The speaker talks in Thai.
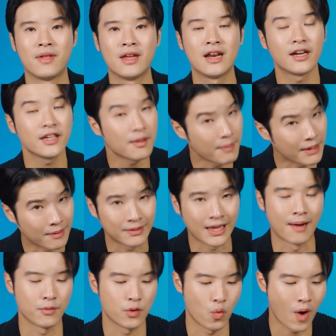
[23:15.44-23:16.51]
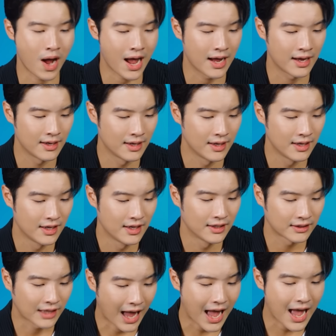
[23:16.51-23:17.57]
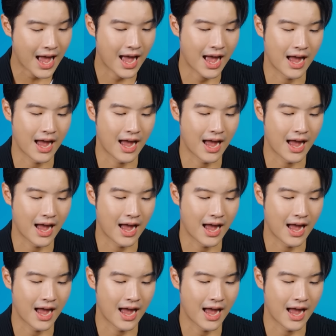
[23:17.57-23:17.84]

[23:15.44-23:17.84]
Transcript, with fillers: บนี้แล้วก็ยังเป็นคำถามอยู่ว่าถ้า